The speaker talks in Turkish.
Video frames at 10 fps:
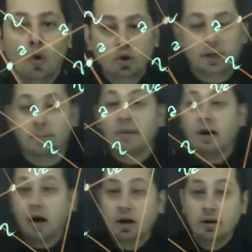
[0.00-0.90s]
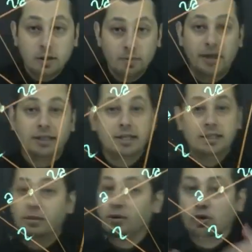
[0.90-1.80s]
Hocam ağırlık
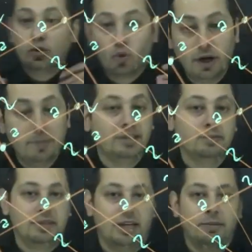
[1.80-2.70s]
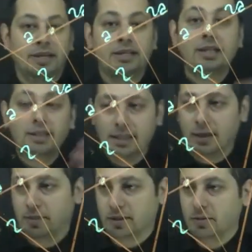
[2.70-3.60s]
merkezini ben orada göremedim diyelim. Hani nasıl
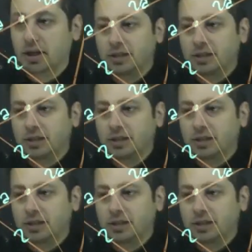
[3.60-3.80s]
yaparım?